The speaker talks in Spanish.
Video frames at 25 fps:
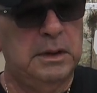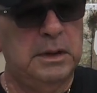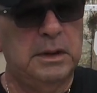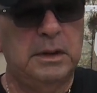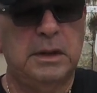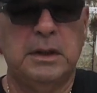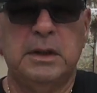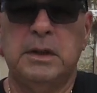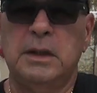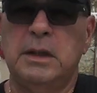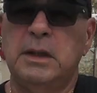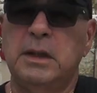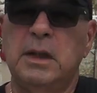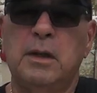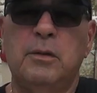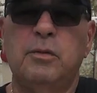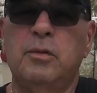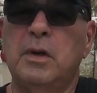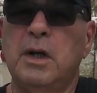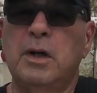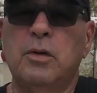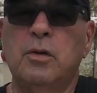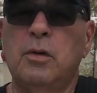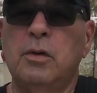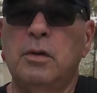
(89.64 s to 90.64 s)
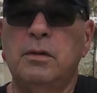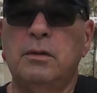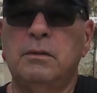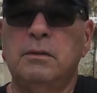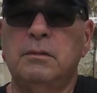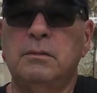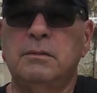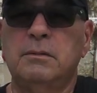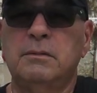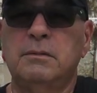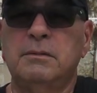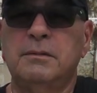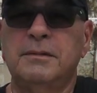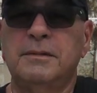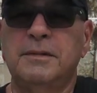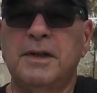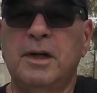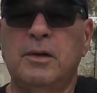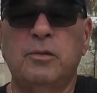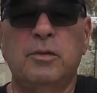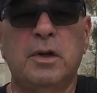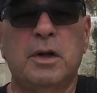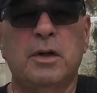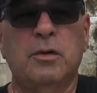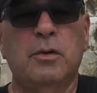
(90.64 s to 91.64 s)
y, es un error, es
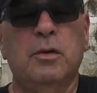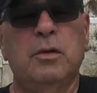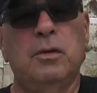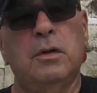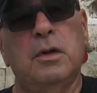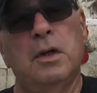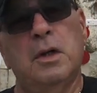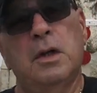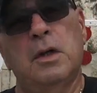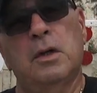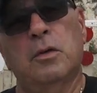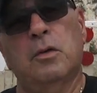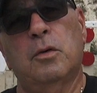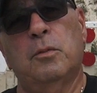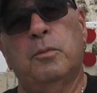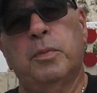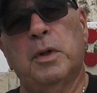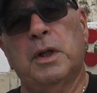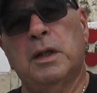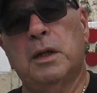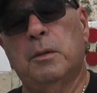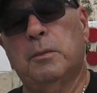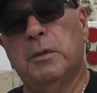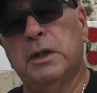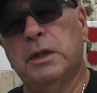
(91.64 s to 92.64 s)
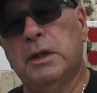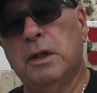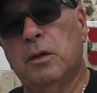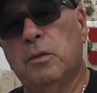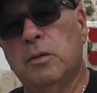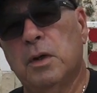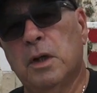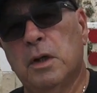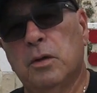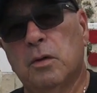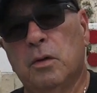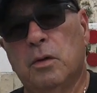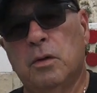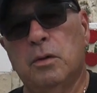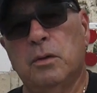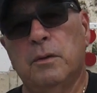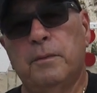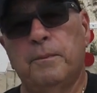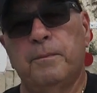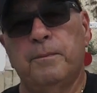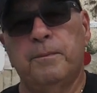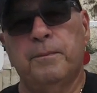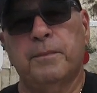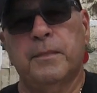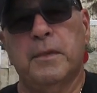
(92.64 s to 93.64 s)
un error, completamente es un error.
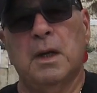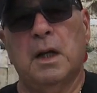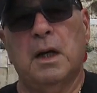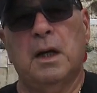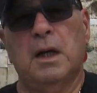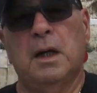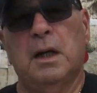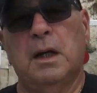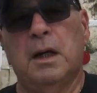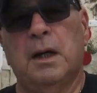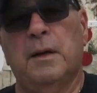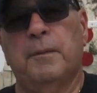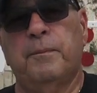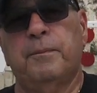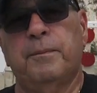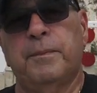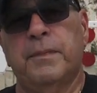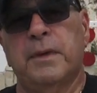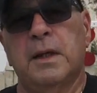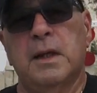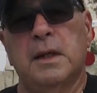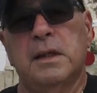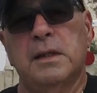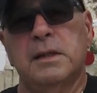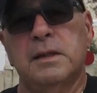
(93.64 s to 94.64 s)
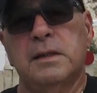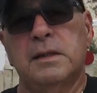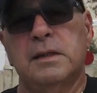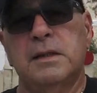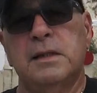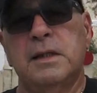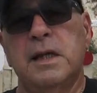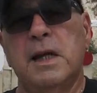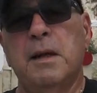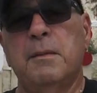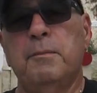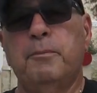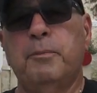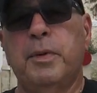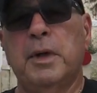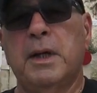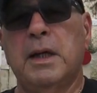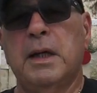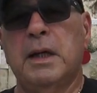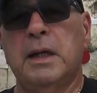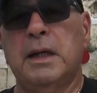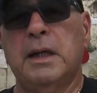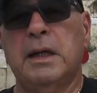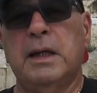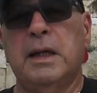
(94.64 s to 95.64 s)
Ah,
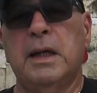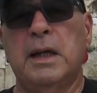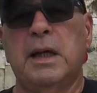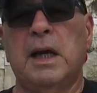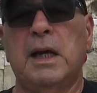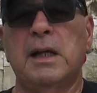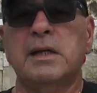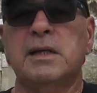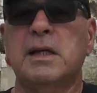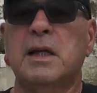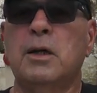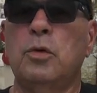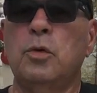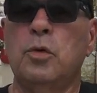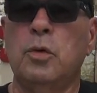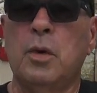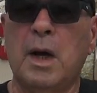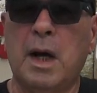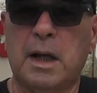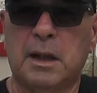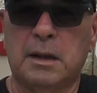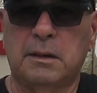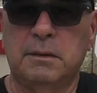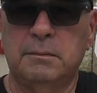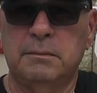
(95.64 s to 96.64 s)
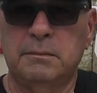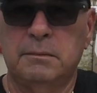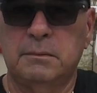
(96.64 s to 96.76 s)
siempre que a ese lugar,